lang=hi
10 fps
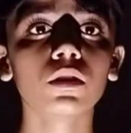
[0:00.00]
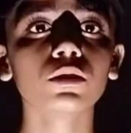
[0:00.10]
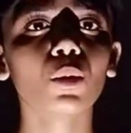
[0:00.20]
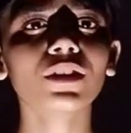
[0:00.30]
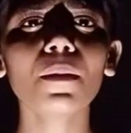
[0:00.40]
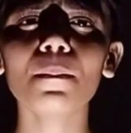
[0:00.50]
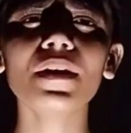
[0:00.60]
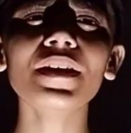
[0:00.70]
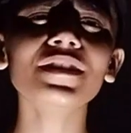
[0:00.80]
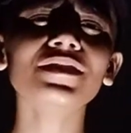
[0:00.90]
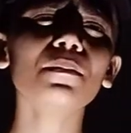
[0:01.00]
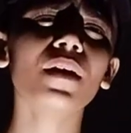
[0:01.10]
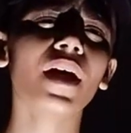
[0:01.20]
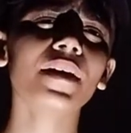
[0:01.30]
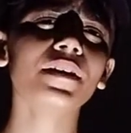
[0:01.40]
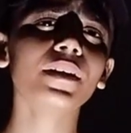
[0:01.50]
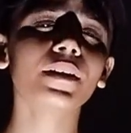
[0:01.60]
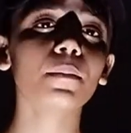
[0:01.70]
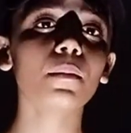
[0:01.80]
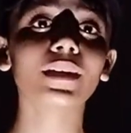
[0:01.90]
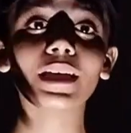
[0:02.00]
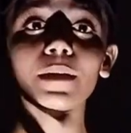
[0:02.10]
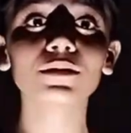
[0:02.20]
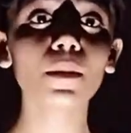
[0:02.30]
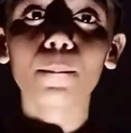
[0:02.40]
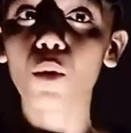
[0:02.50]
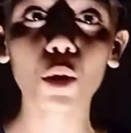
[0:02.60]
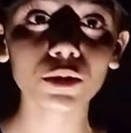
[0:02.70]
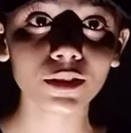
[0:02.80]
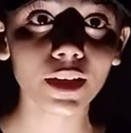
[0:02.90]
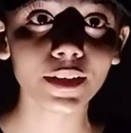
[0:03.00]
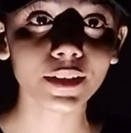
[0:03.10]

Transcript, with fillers: सो यार द मेन रीज़न बिहाइंड इट कि मैं गेम से बहुत ज़्यादा एडिक्ट